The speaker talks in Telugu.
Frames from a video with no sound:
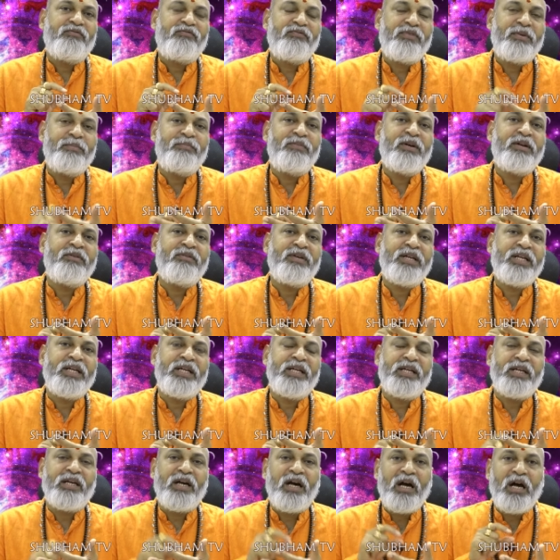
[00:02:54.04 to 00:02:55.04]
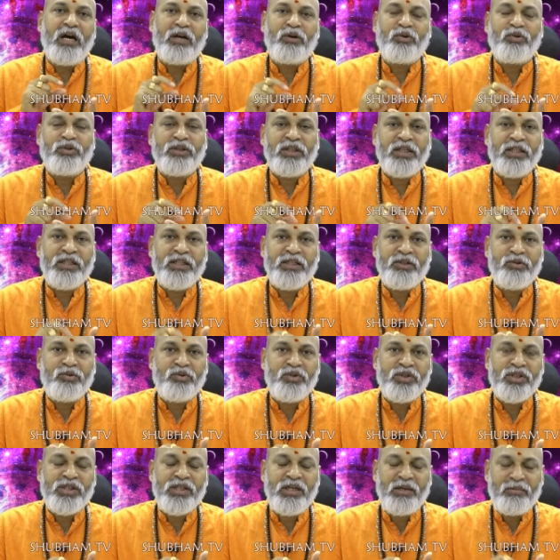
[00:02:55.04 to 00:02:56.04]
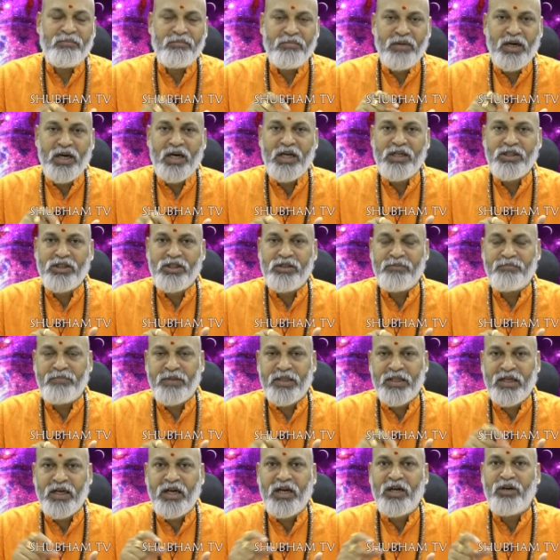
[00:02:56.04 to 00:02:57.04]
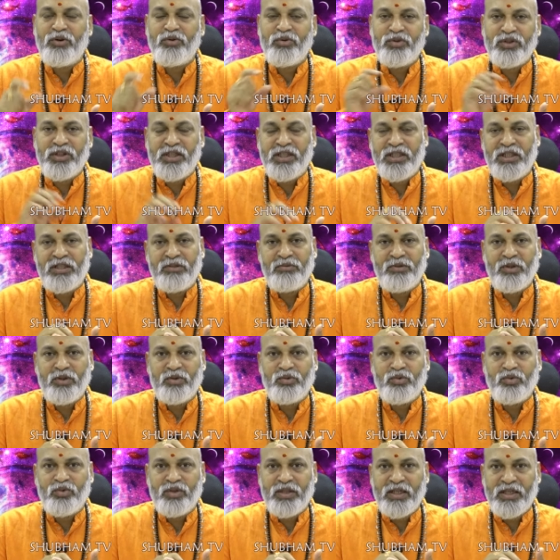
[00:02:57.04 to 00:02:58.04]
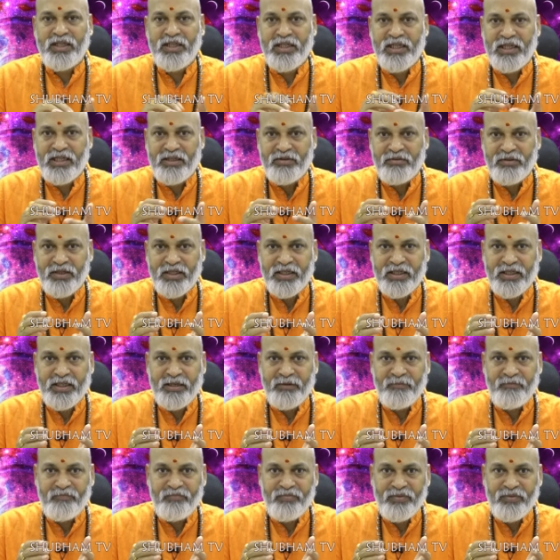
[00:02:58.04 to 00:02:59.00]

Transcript: ఫిబ్రవరి ఆరో తేదీ నుంచి మార్చ్ పదహారో తేదీ వరకు కలిగేటువంటి